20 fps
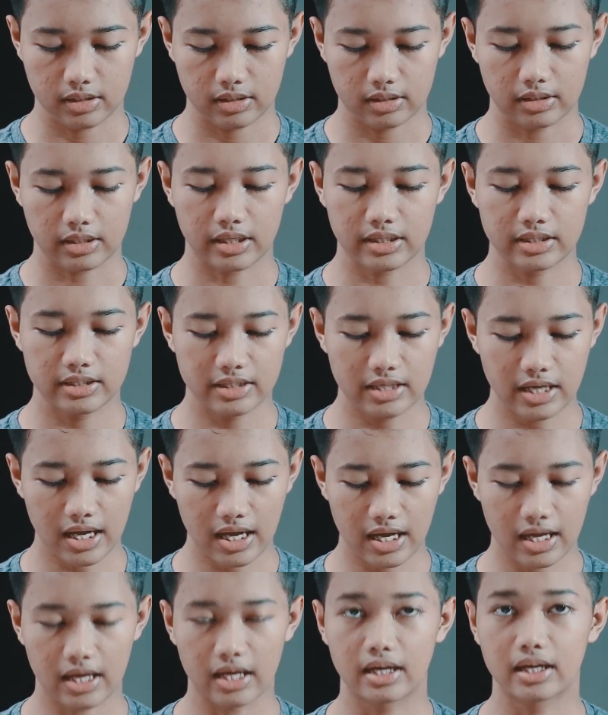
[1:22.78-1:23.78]
dan
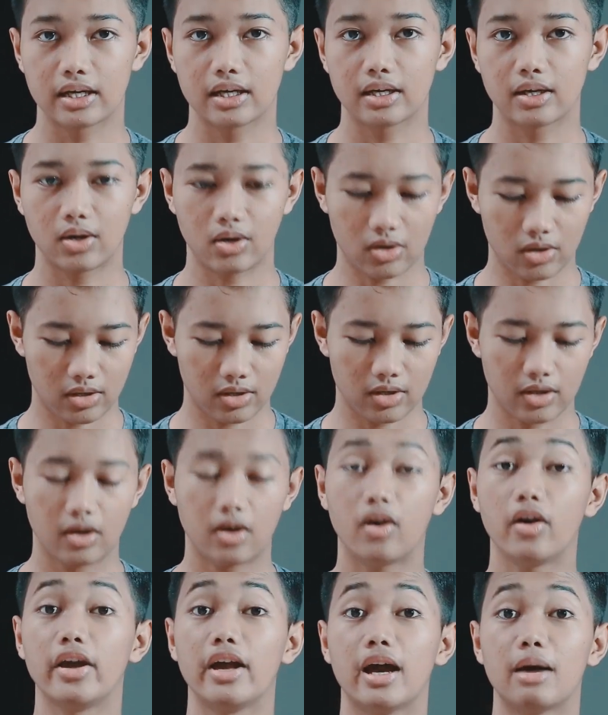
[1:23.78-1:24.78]
ya Oh
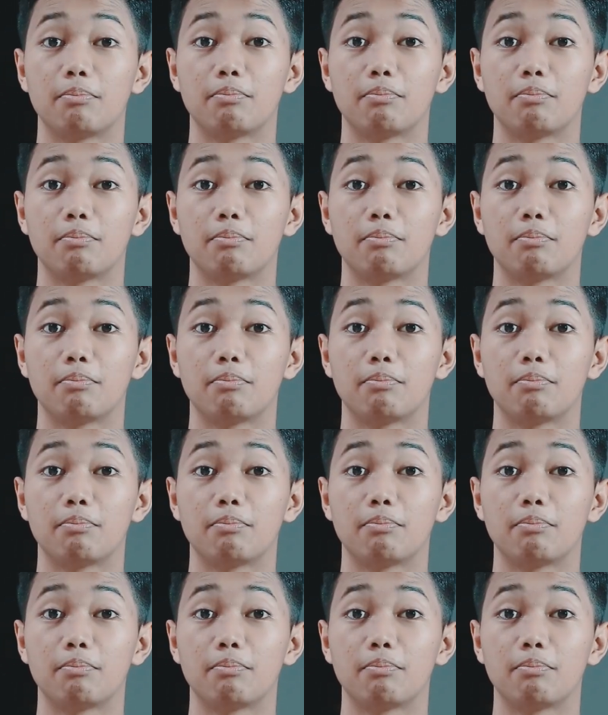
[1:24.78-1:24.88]
ya,